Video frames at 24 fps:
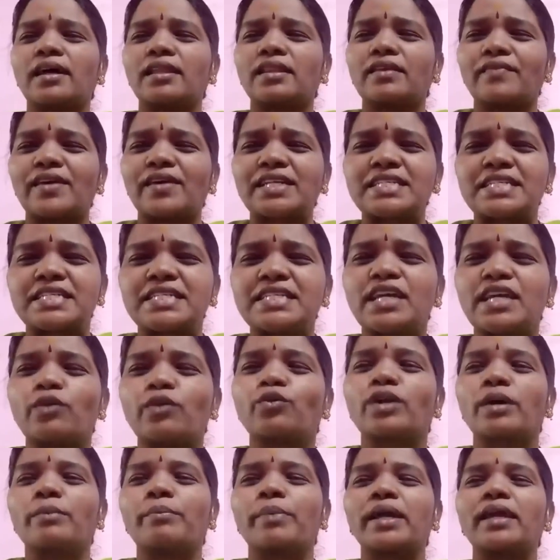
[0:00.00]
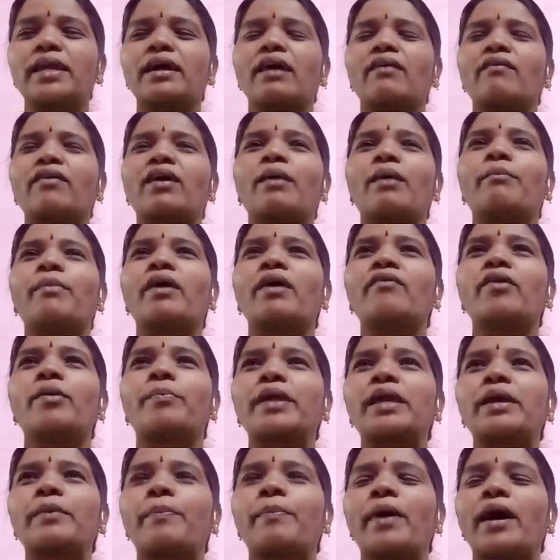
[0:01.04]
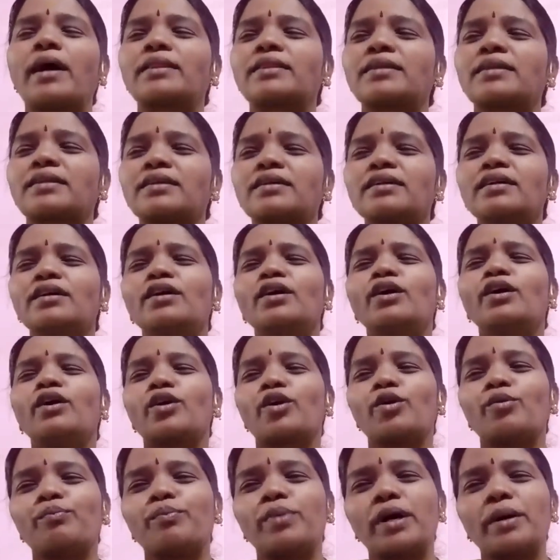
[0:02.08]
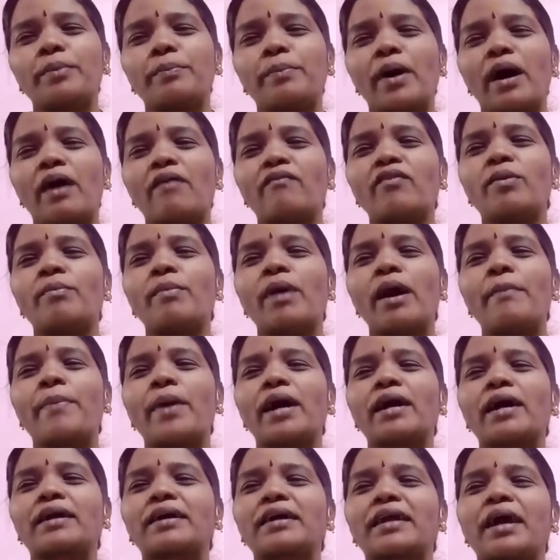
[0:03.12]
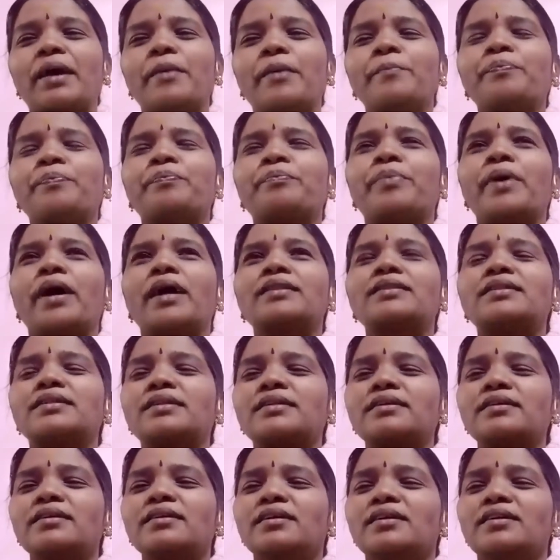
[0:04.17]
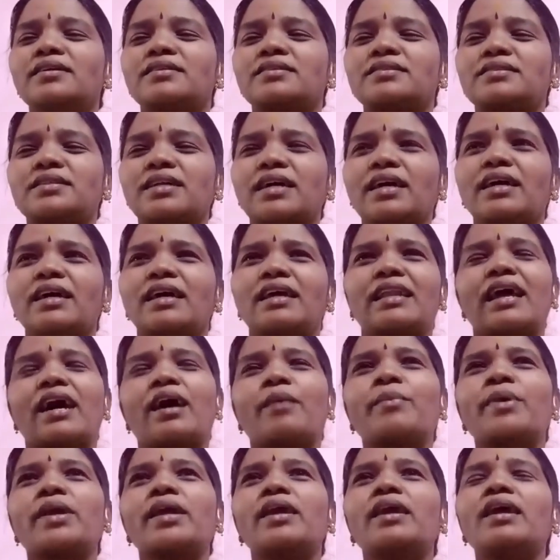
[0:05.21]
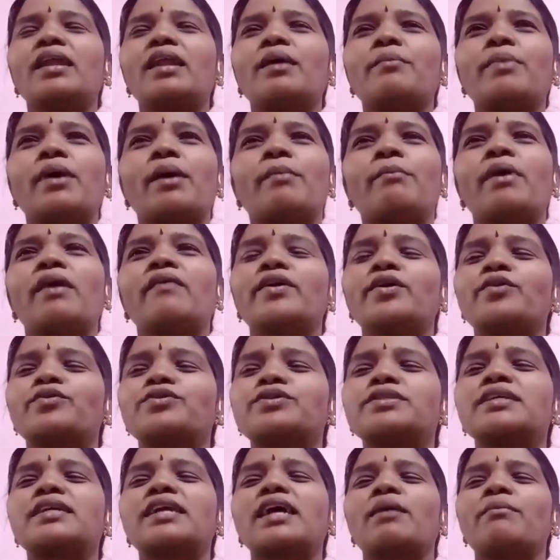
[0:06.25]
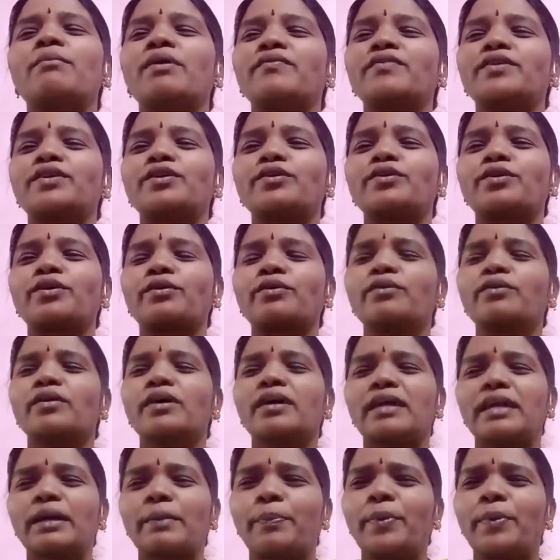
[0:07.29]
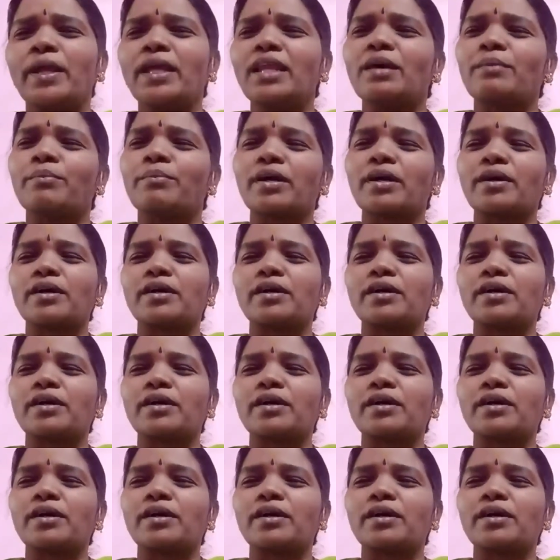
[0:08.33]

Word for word: அந்த வச்சிய உடம்பை அவங்க அம்மாவை அப்படியே பார்த்துட்டு ரொம்ப பாவமா பாக்குறான் பார்த்துட்டு சே நாம ஏன் நம்ம அம்மாவை யோசிக்காம விட்டுட்டோம் எப்படி நம்ம